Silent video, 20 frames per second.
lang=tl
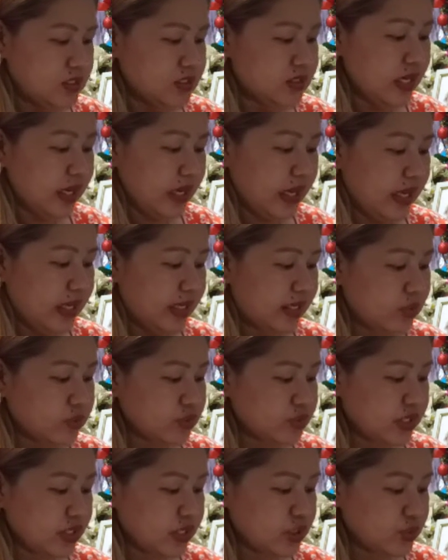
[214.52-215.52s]
Isang
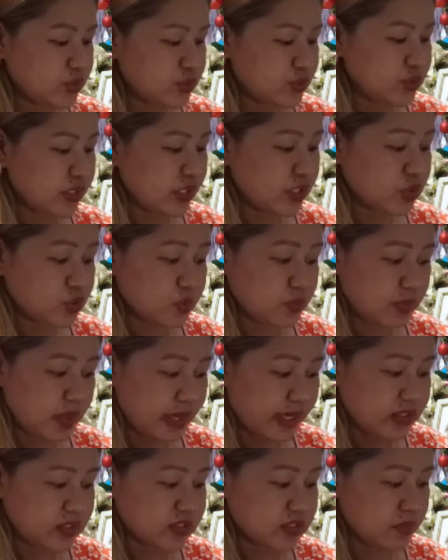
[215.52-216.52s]
araw si Jesus ay
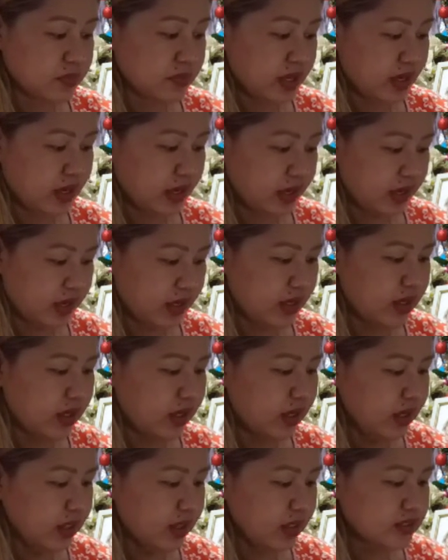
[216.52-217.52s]
sumakay sa bangka
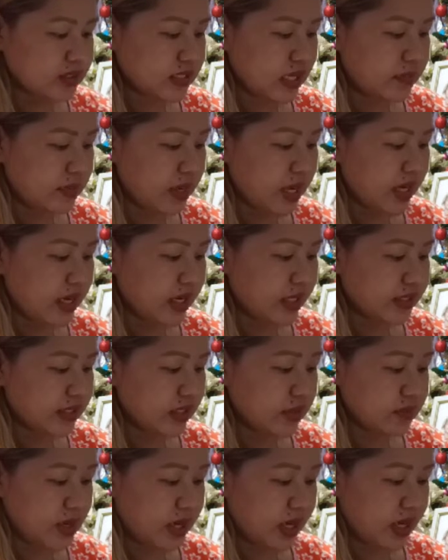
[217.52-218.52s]
kasama ang
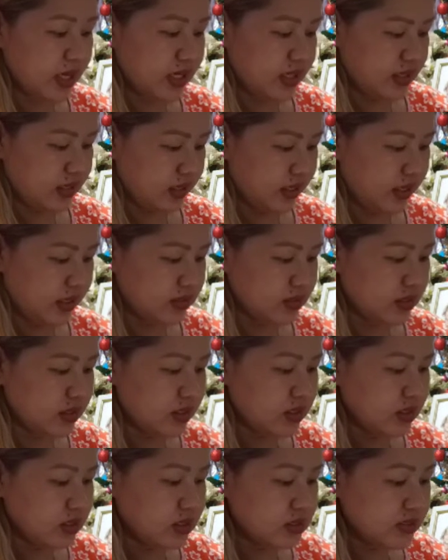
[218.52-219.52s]
kanyang mga alagad.
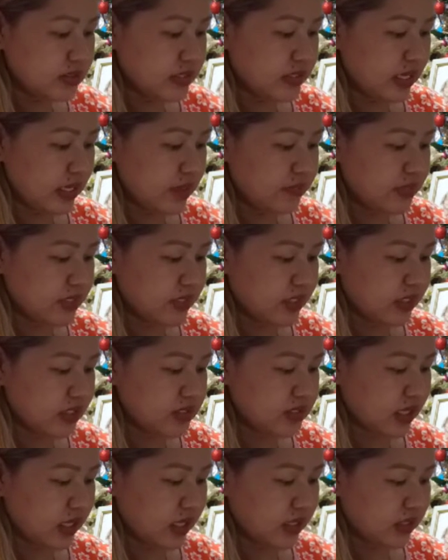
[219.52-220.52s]
Sinabi
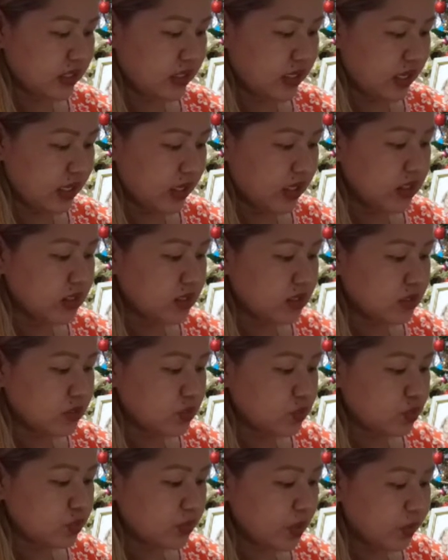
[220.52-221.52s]
niya sa kanila,
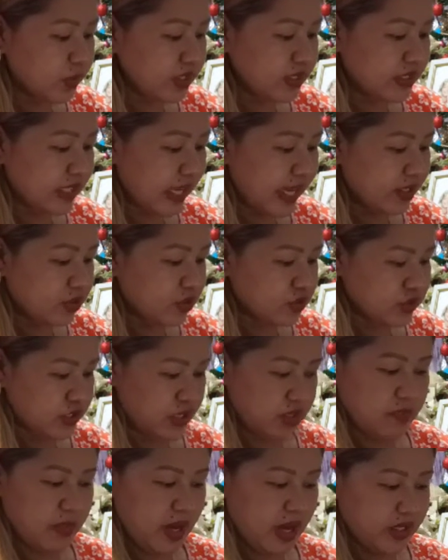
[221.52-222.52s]
tumawid tayo
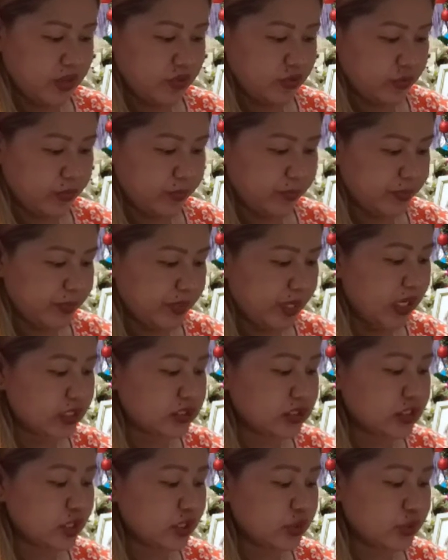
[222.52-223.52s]
sa ibayo.
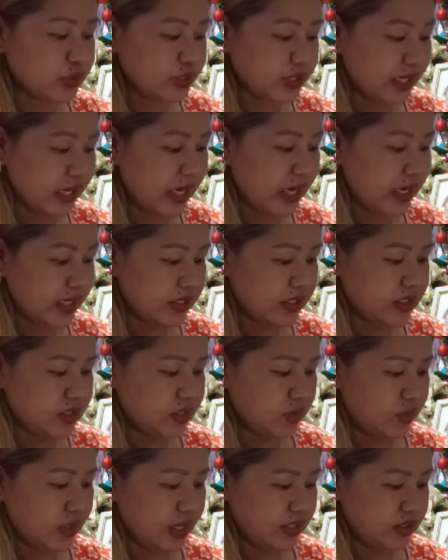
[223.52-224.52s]
At gayon nga ang
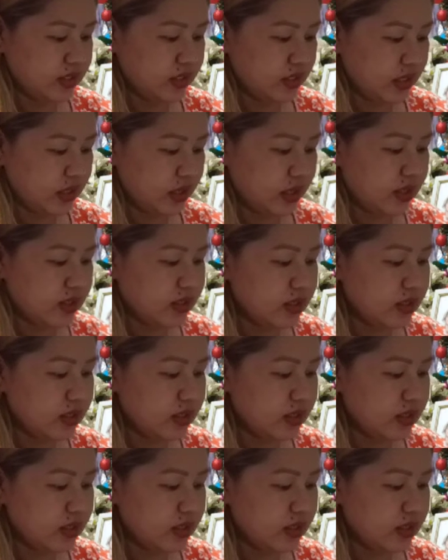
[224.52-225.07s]
ginawa nila.